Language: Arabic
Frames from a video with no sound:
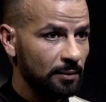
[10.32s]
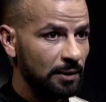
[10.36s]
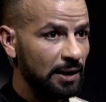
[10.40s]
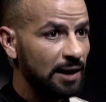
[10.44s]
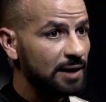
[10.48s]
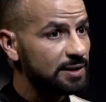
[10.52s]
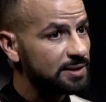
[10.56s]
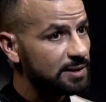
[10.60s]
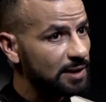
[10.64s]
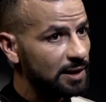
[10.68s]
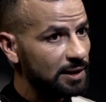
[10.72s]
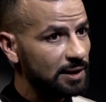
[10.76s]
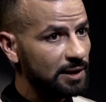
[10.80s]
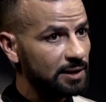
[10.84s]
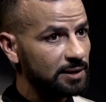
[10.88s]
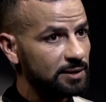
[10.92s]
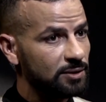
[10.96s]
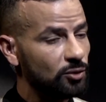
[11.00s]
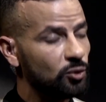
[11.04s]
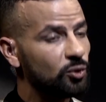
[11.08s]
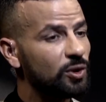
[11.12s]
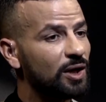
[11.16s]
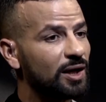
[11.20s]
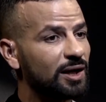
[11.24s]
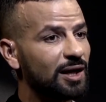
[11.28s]
لا زالت
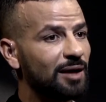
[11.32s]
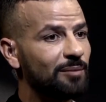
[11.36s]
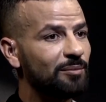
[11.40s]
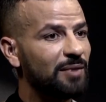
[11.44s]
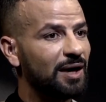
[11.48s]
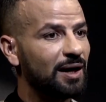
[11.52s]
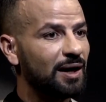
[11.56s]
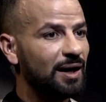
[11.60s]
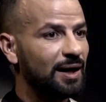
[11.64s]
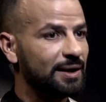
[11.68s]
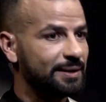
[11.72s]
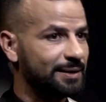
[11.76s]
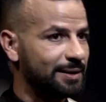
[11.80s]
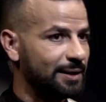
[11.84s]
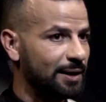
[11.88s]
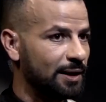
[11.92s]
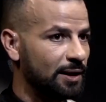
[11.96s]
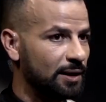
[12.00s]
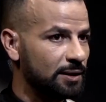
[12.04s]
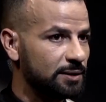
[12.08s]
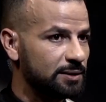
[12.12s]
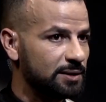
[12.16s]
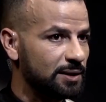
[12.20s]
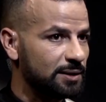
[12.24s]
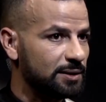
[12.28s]
هناك
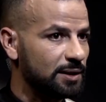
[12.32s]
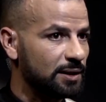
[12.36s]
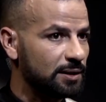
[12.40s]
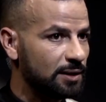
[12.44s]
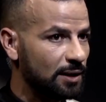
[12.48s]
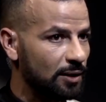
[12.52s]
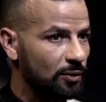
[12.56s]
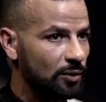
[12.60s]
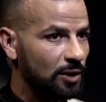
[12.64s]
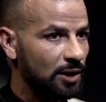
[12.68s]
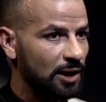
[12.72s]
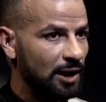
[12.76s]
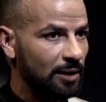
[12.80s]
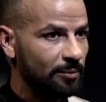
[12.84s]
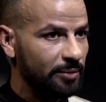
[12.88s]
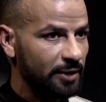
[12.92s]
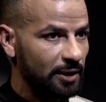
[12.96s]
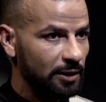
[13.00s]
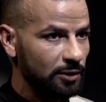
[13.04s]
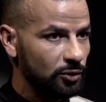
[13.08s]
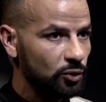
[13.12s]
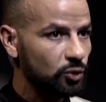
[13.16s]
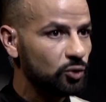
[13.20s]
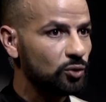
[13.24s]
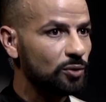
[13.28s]
مقاطع تتداول عبر
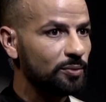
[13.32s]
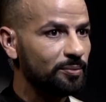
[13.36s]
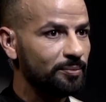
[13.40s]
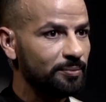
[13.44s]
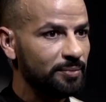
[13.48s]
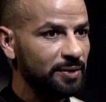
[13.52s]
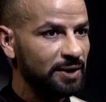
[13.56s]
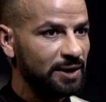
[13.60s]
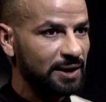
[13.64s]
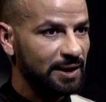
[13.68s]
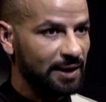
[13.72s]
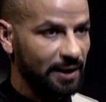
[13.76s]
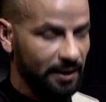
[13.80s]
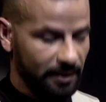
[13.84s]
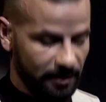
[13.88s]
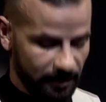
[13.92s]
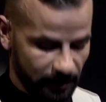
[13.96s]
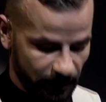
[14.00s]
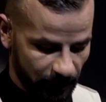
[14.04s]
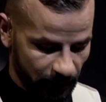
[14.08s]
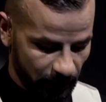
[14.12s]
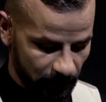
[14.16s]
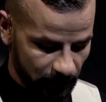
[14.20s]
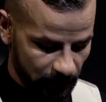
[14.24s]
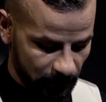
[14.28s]
اليوتيوب
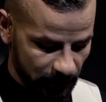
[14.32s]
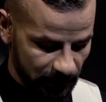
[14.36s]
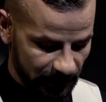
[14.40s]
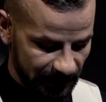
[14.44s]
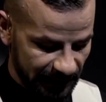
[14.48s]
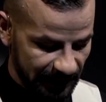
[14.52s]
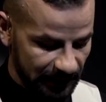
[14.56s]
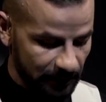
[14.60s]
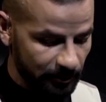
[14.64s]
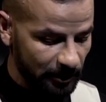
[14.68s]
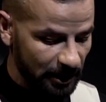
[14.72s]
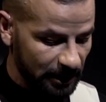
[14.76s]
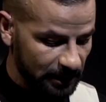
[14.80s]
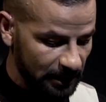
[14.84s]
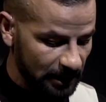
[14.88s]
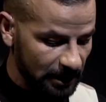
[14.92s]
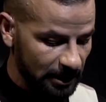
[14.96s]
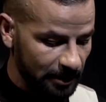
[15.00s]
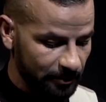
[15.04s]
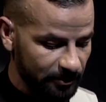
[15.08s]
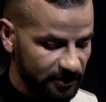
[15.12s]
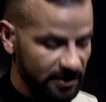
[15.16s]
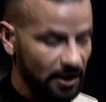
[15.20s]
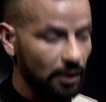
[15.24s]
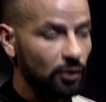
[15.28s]
بكثرة لماذا
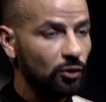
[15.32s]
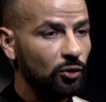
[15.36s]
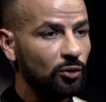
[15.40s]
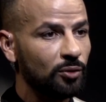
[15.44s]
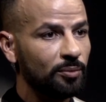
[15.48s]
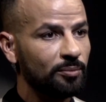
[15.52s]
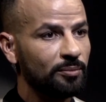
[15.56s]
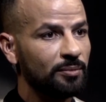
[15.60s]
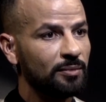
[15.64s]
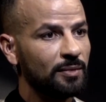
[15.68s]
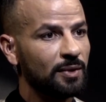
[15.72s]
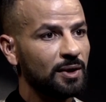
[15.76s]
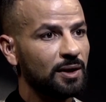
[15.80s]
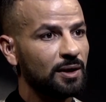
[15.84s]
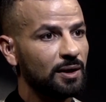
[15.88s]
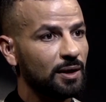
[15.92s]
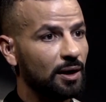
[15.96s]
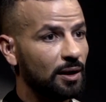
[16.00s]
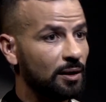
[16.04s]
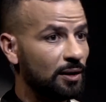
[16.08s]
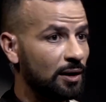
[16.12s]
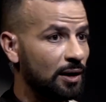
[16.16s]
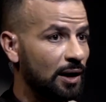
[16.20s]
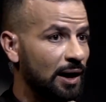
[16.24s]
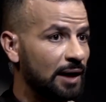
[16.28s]
لم تقم
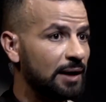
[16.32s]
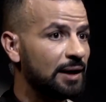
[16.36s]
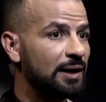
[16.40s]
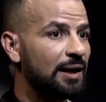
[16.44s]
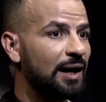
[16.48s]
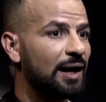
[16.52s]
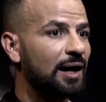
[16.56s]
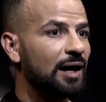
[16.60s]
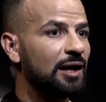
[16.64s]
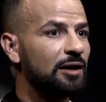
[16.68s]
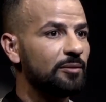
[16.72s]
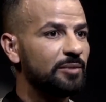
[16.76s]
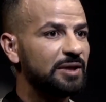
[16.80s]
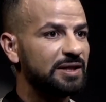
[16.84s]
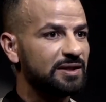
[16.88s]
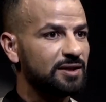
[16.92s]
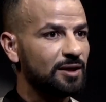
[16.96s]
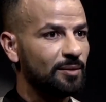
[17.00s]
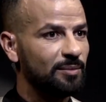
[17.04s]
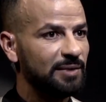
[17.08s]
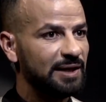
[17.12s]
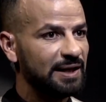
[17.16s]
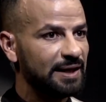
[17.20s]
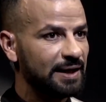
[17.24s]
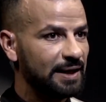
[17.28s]
على الاقل
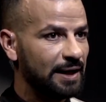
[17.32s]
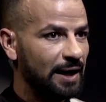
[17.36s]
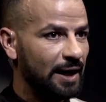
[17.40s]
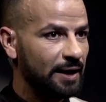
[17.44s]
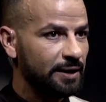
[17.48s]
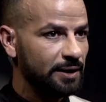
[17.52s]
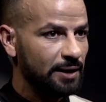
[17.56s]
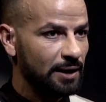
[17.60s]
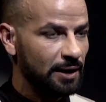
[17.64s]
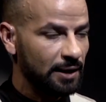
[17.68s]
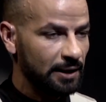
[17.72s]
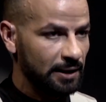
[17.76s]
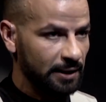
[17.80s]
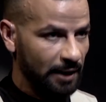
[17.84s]
بالتبليغ عنها